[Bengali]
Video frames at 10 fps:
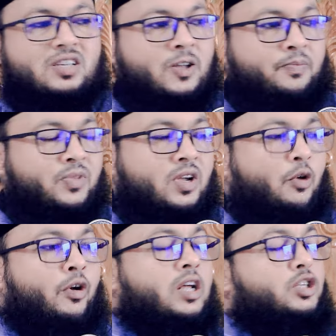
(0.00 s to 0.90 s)
আসে না
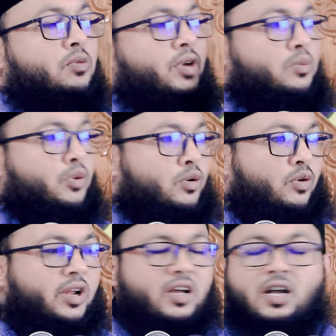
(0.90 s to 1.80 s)
অনেক সময় ভুল
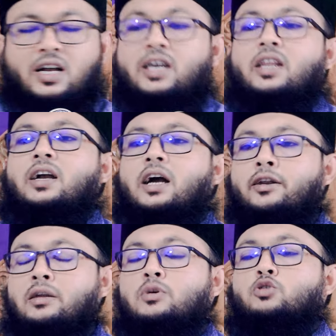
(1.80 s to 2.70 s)
করে কিরে
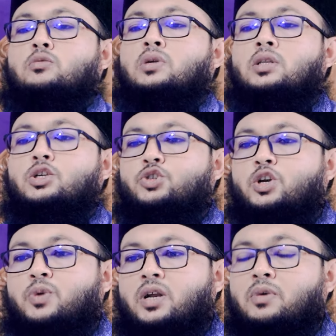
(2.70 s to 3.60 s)
কার নামে কুরবানি দিচ্ছি
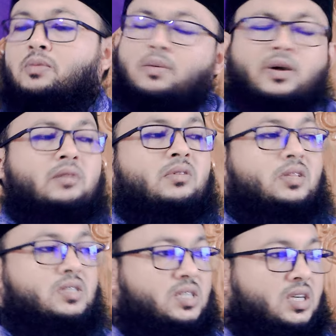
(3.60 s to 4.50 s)
এইবার আমার বাবার নামে
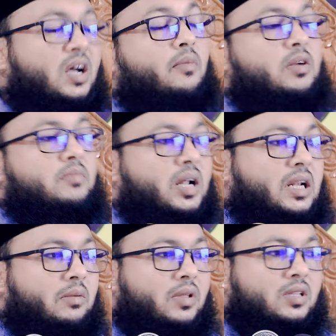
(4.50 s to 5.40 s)
দিচ্ছি আমার মার
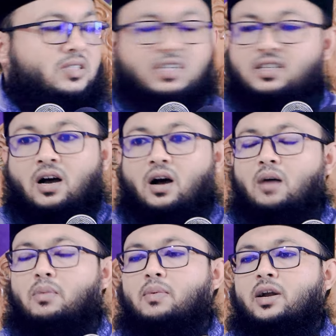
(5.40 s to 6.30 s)
নামে দিচ্ছি না
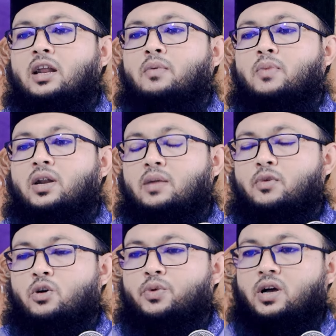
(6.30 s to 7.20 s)
বাবার নামে মার
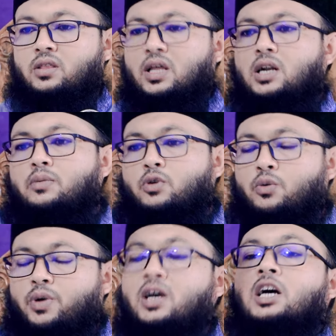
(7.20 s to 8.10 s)
নামে হবে না আল্লাহর নামে
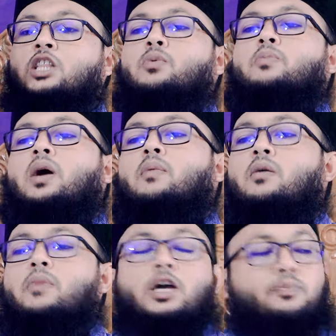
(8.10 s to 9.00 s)
হবে তবে বাবা
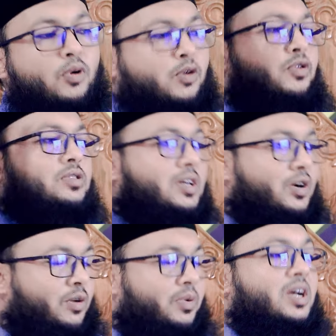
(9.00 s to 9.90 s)
মায়ের পক্ষ থেকে
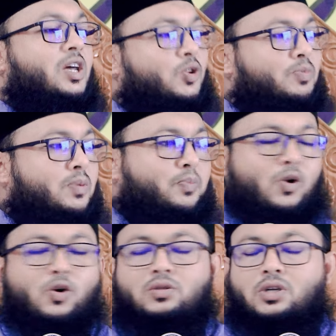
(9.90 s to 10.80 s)
হবে তোমার
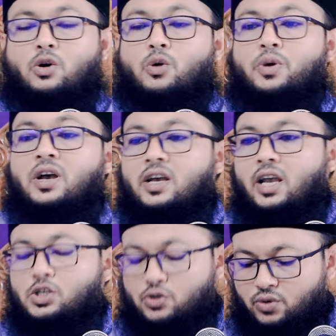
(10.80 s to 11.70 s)
পক্ষ থেকে হবে
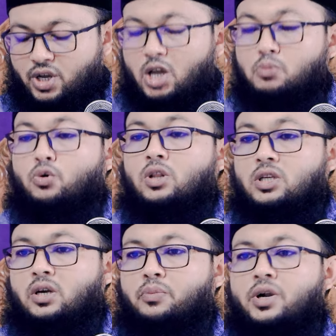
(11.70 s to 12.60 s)
এই জন্য এই ভুল
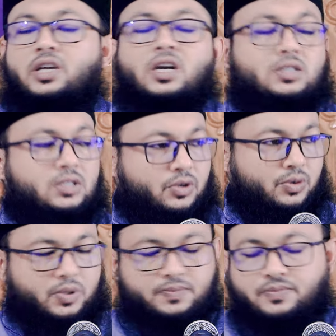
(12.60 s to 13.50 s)
থেকে বেরিয়ে আসতে
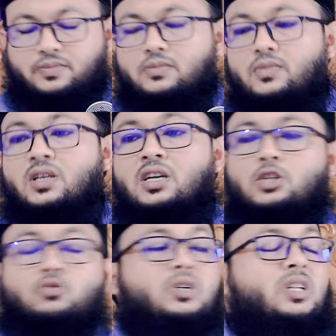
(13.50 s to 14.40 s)
হবে
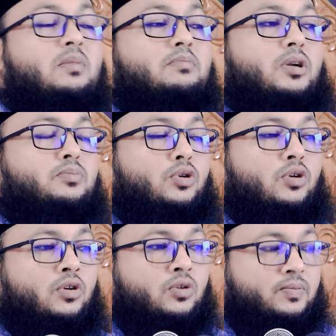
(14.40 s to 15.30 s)
দুই নম্বর ভুল
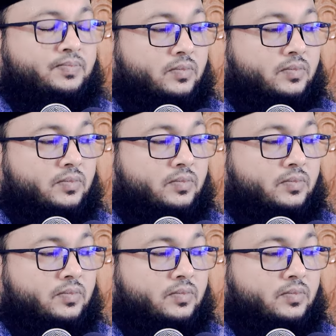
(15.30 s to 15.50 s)
হলো